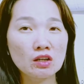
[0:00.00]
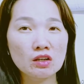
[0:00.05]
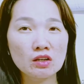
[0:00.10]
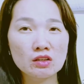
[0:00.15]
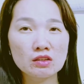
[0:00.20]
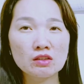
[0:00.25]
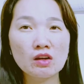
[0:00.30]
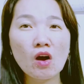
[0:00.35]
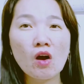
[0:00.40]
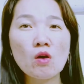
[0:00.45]

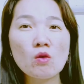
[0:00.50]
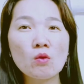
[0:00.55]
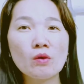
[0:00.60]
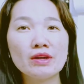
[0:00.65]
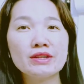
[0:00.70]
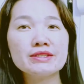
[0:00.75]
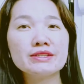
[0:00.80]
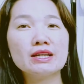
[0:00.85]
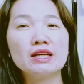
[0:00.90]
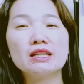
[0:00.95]
con của
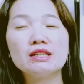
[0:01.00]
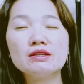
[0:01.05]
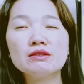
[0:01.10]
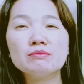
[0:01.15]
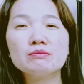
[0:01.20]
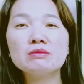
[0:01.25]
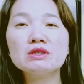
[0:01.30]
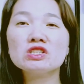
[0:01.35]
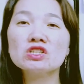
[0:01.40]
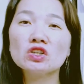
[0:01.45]
anh chị
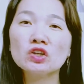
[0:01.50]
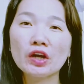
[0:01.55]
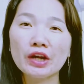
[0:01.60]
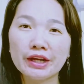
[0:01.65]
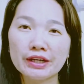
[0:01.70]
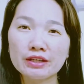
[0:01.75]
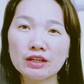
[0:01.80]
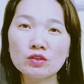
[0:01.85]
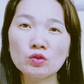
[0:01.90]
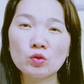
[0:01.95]
mới xuất
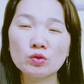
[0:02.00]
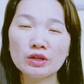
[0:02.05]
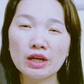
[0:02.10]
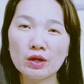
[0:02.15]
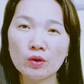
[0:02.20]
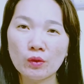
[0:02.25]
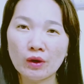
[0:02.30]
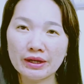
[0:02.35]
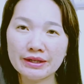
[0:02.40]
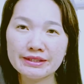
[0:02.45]
hiện đến cuộc
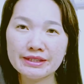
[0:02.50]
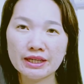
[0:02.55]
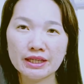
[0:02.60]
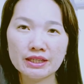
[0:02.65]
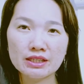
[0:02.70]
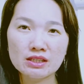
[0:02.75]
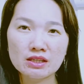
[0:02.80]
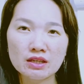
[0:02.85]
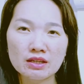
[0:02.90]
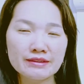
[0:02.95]
đời của anh
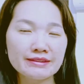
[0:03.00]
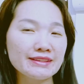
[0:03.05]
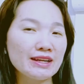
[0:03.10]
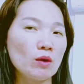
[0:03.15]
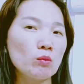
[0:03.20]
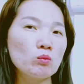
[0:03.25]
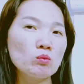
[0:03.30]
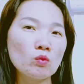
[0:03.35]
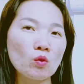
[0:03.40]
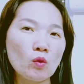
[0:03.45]
chị
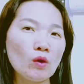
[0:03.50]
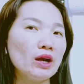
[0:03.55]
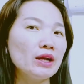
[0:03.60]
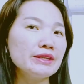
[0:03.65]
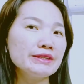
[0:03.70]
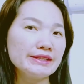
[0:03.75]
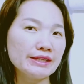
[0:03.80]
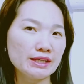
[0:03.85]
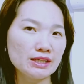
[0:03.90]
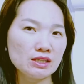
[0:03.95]
chồng của
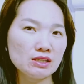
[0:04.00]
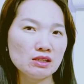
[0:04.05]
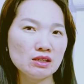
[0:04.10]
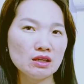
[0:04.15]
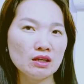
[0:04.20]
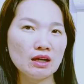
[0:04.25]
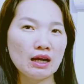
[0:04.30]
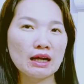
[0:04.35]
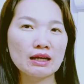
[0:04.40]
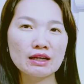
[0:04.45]
anh chị
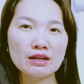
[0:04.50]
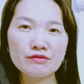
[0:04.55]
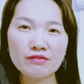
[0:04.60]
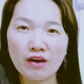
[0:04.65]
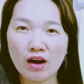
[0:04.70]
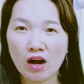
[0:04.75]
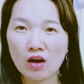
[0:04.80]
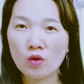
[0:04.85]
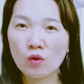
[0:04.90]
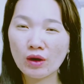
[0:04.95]
hoặc là
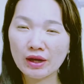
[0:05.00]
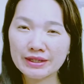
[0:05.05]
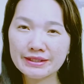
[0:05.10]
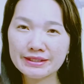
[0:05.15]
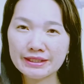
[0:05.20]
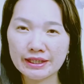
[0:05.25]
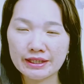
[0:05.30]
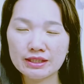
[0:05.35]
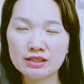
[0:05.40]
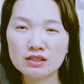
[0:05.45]
vợ của anh
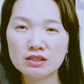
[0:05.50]
chị